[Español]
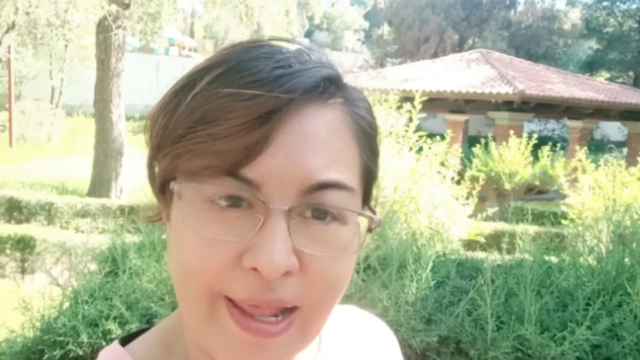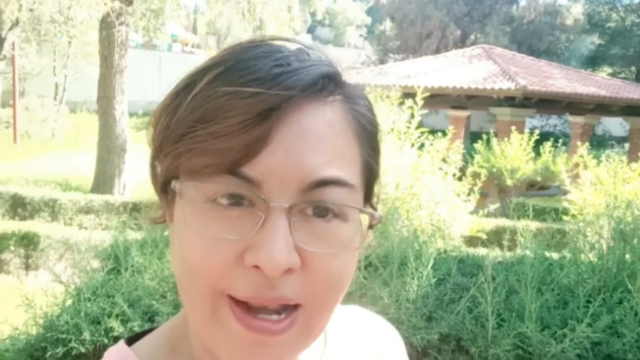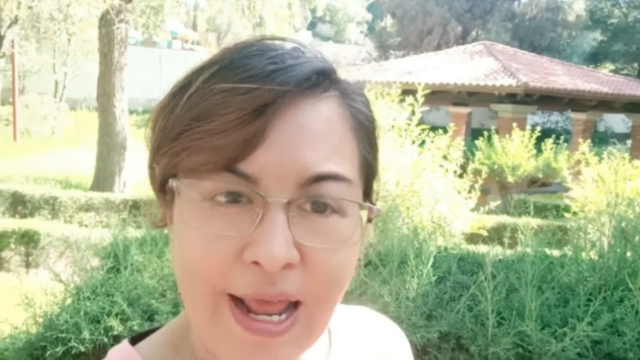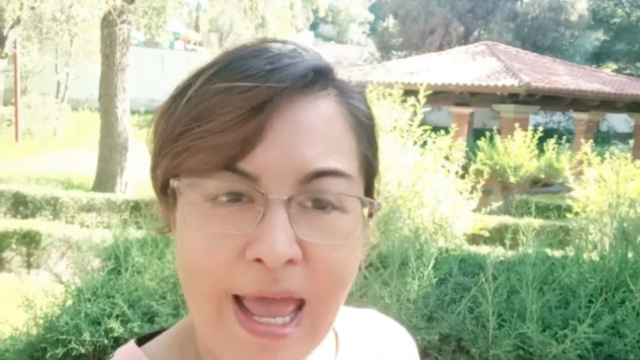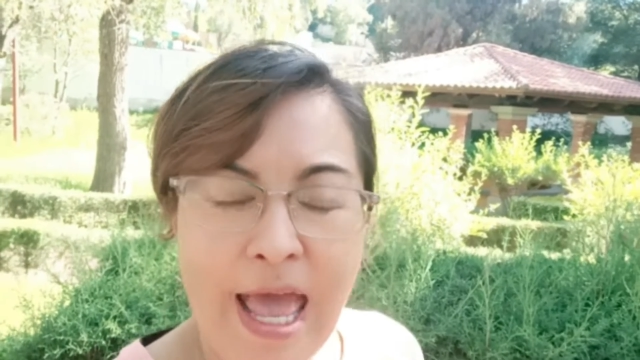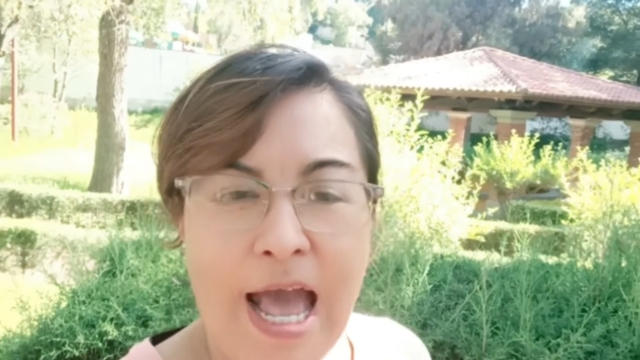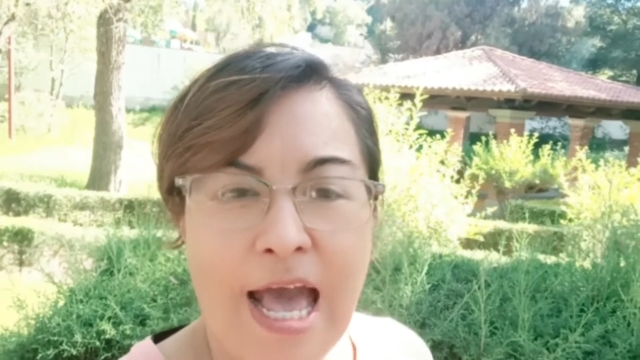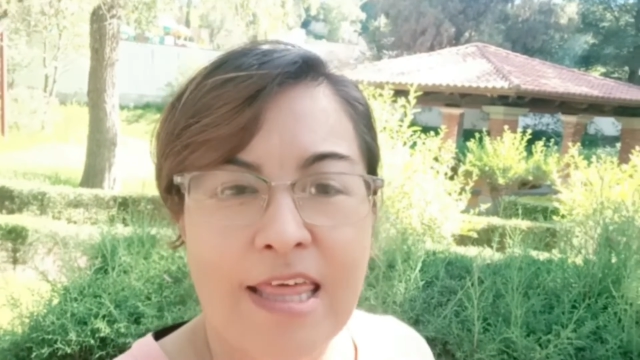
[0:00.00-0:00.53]

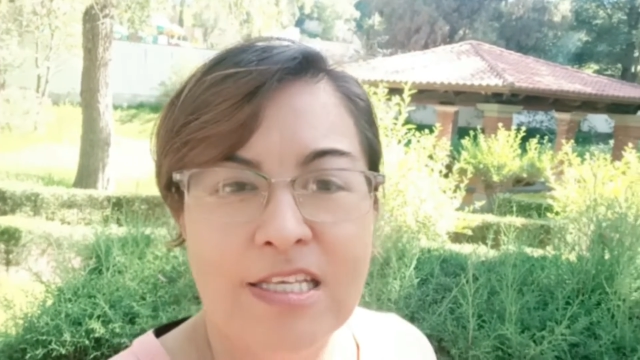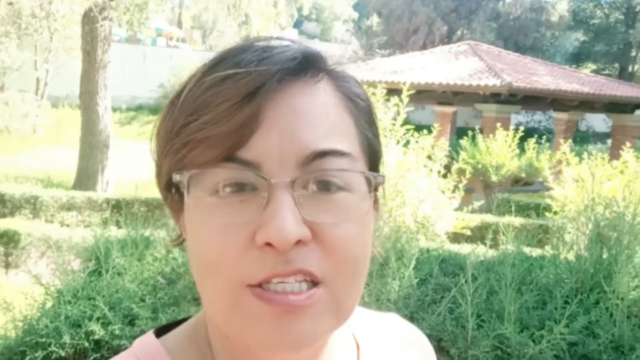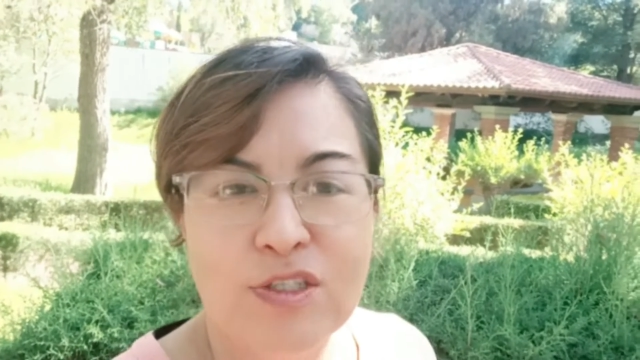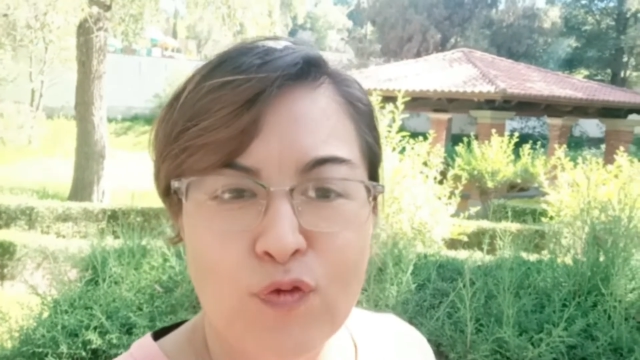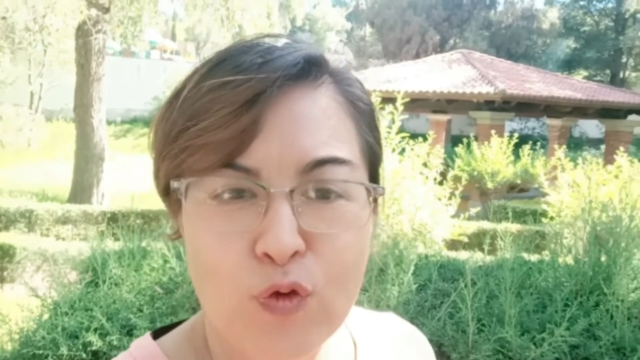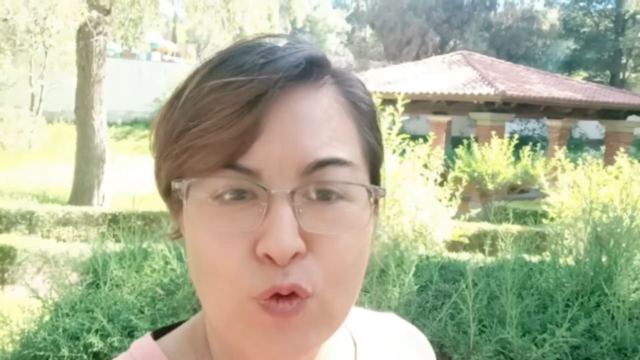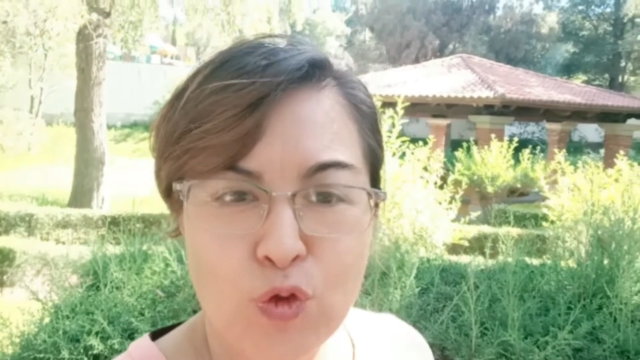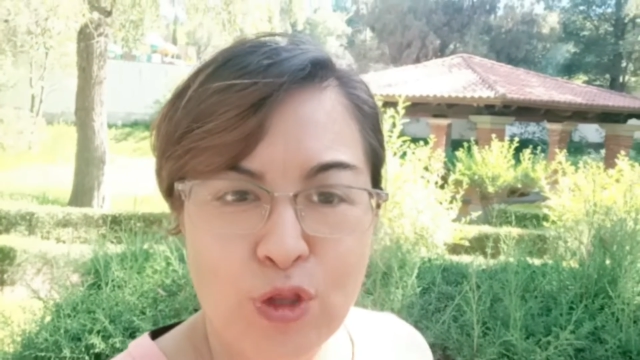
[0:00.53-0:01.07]
a
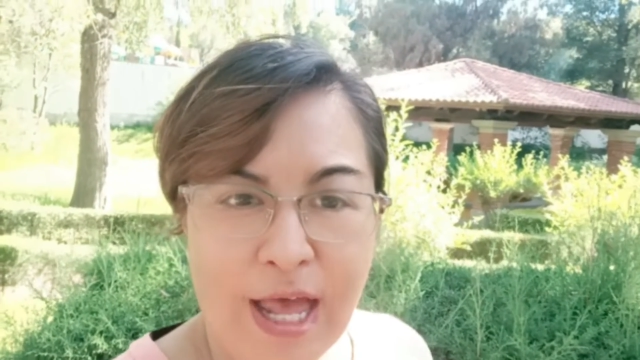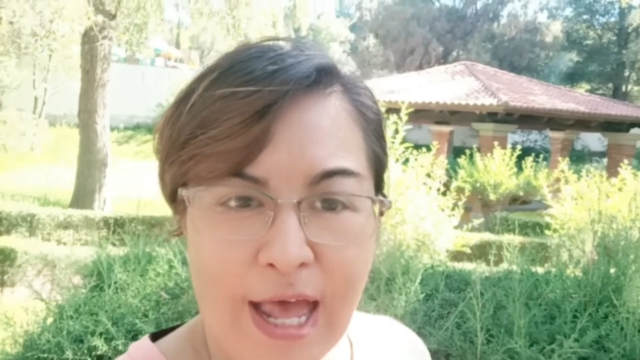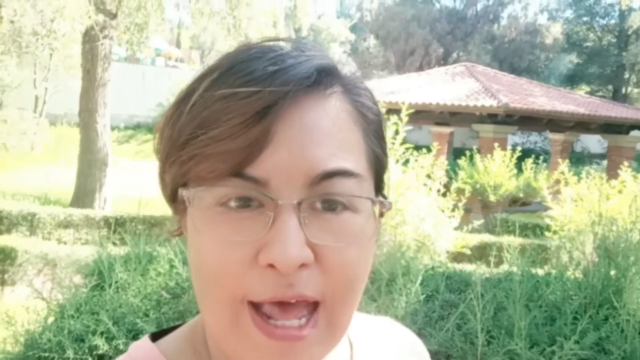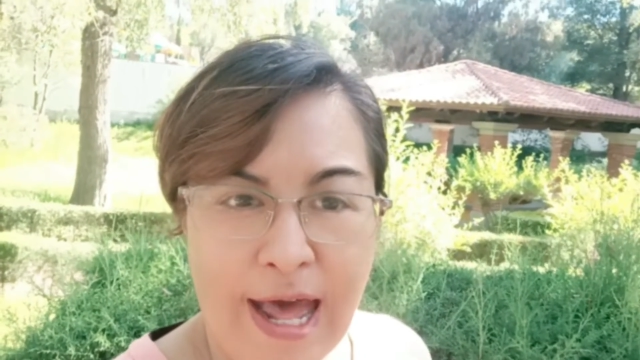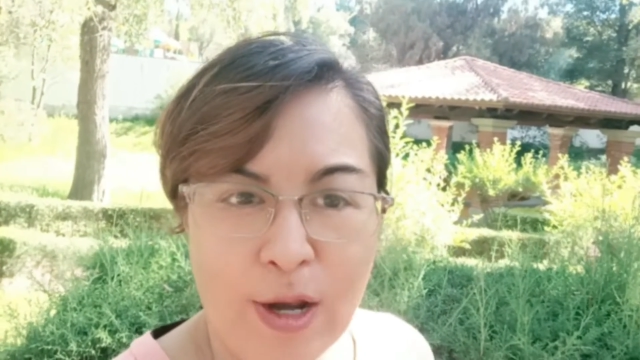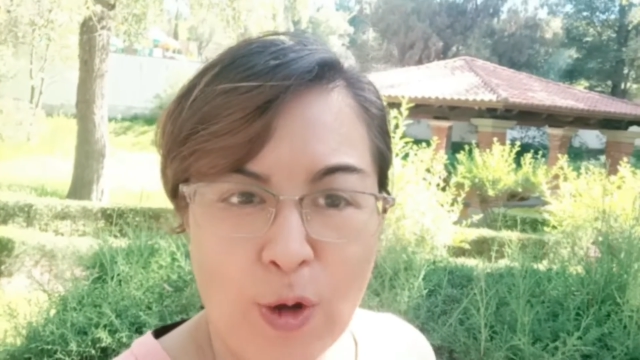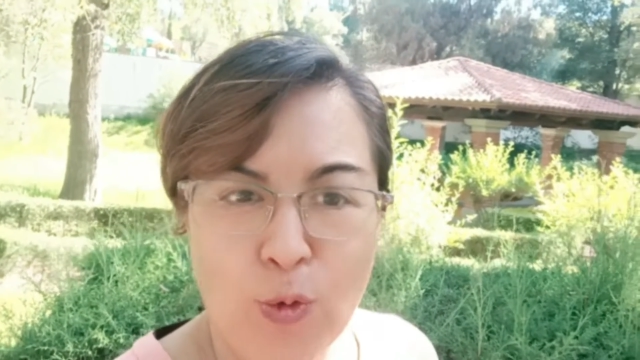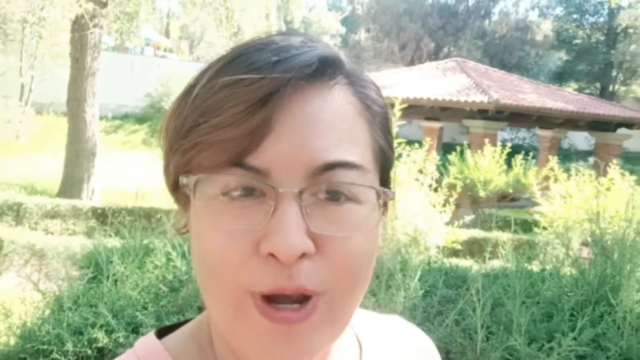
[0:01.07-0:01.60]
disfrutar
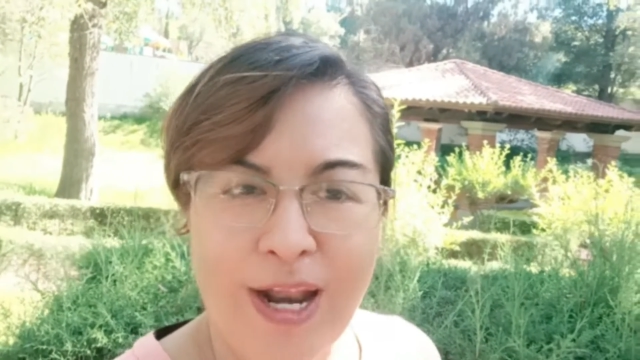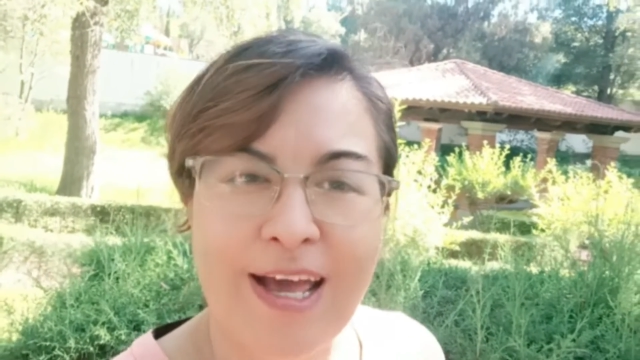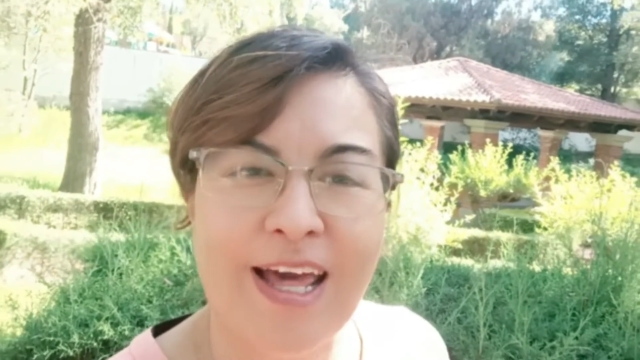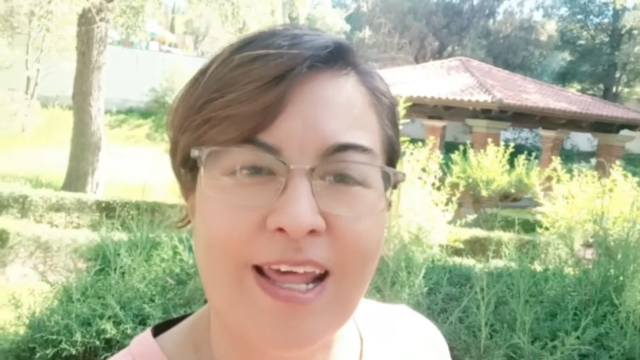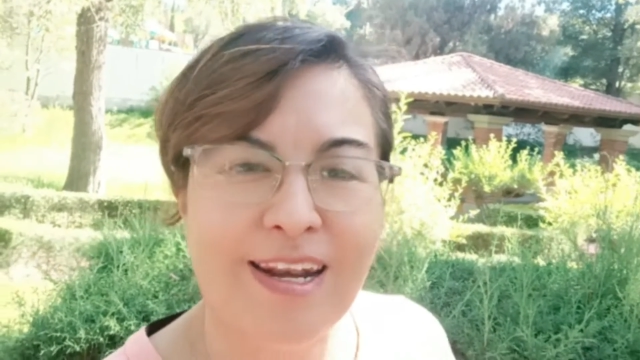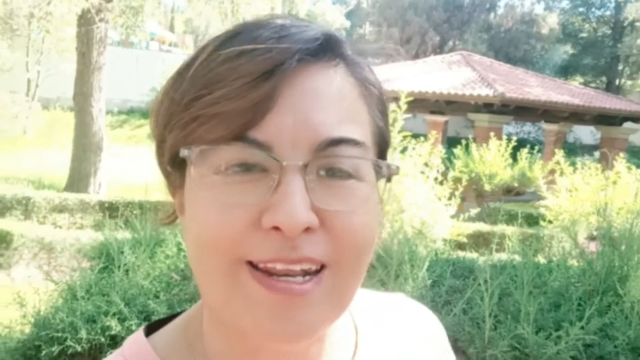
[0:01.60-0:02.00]
una carnita